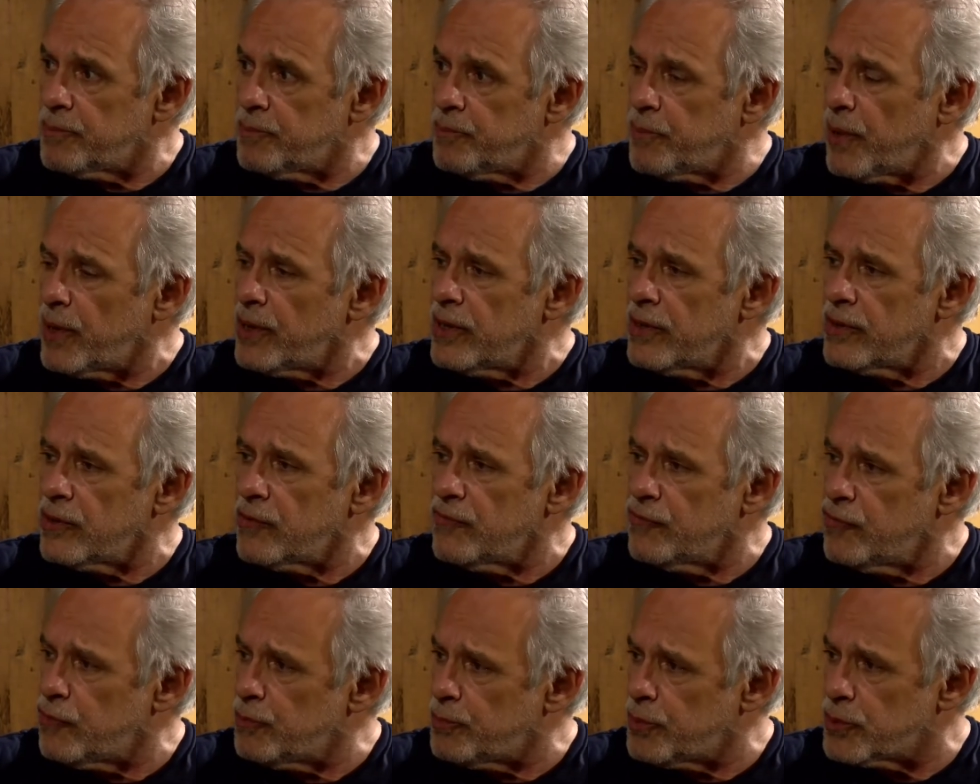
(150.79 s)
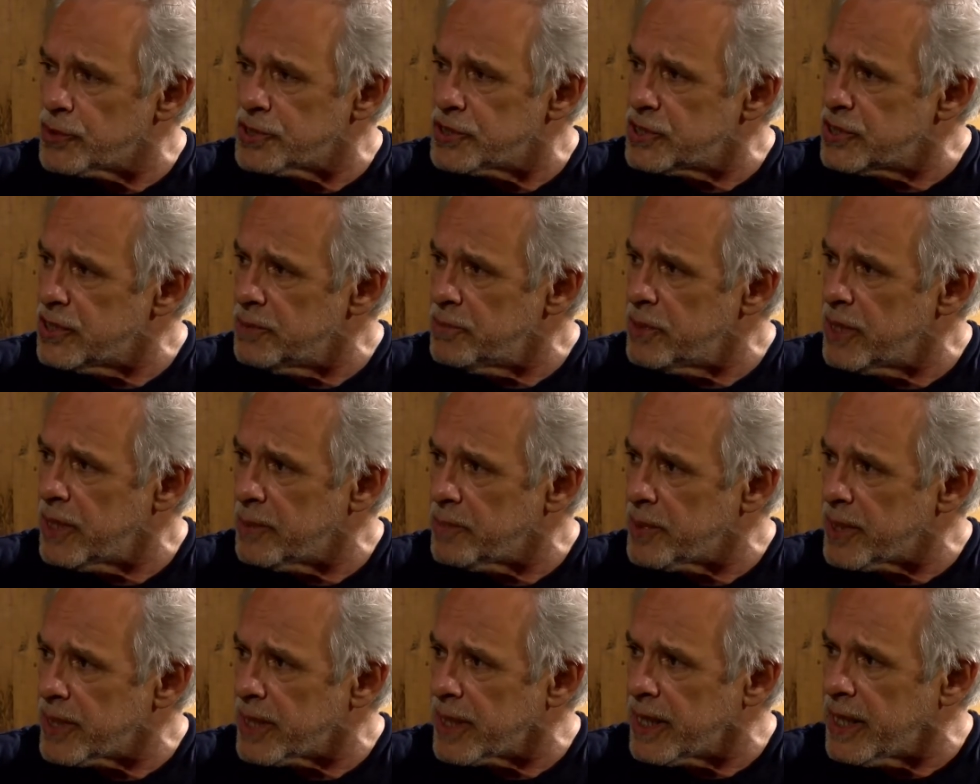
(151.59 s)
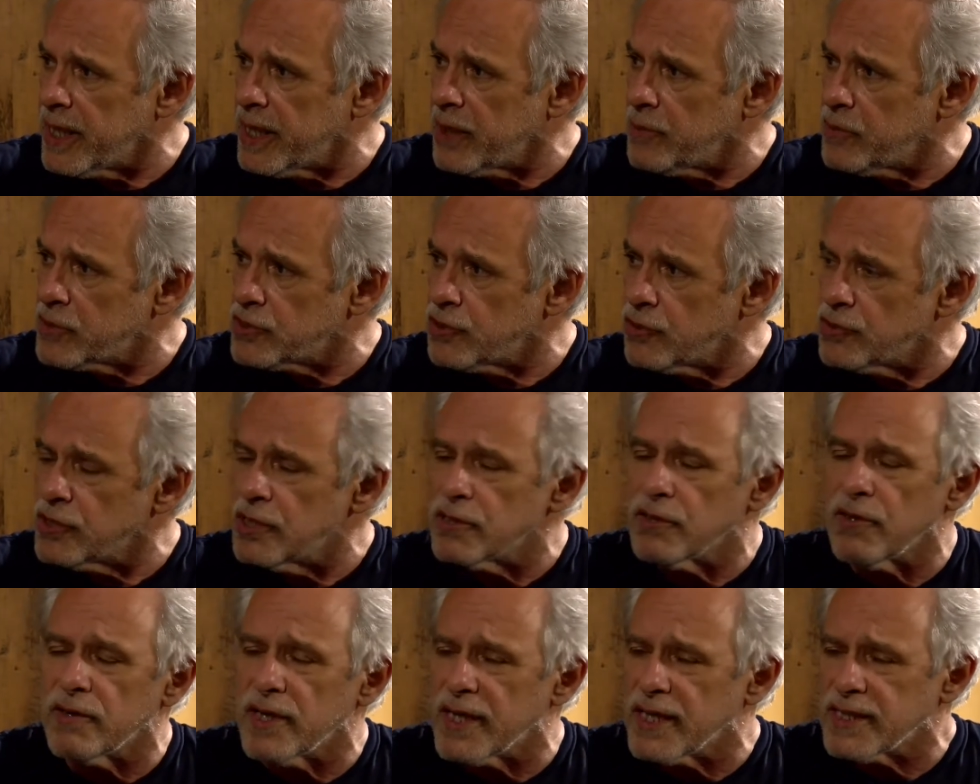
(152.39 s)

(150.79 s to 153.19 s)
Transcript: Poi non fu possibile perché questo titolo